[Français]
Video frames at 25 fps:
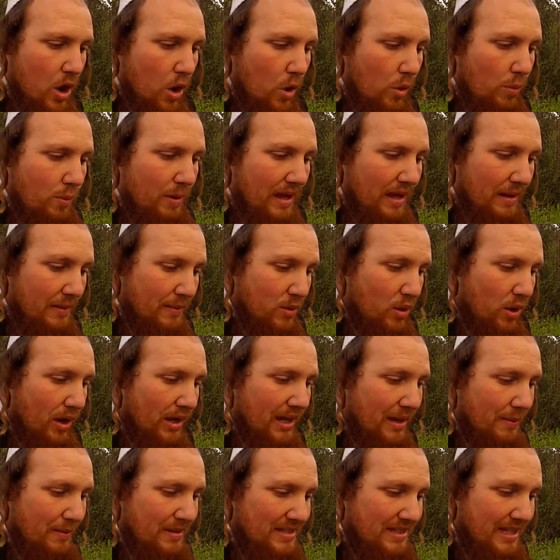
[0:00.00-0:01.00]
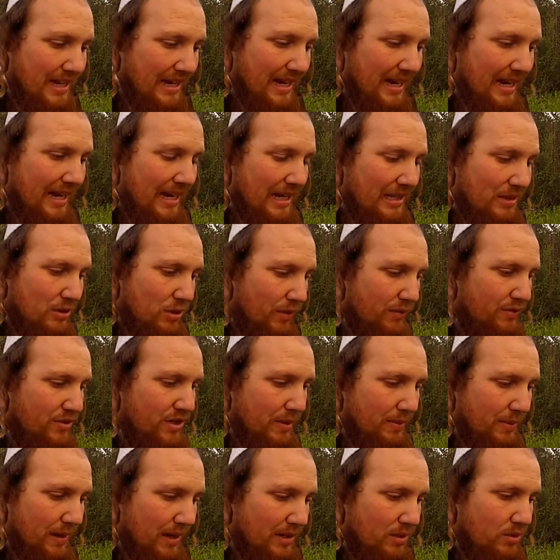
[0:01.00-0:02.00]
Ou lo haya mistakel
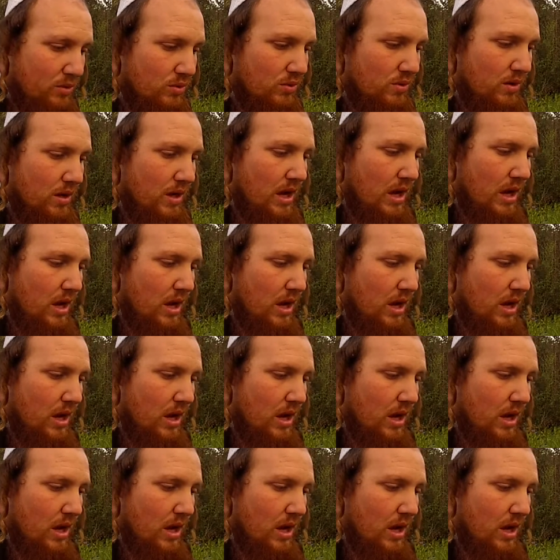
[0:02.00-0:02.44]
lo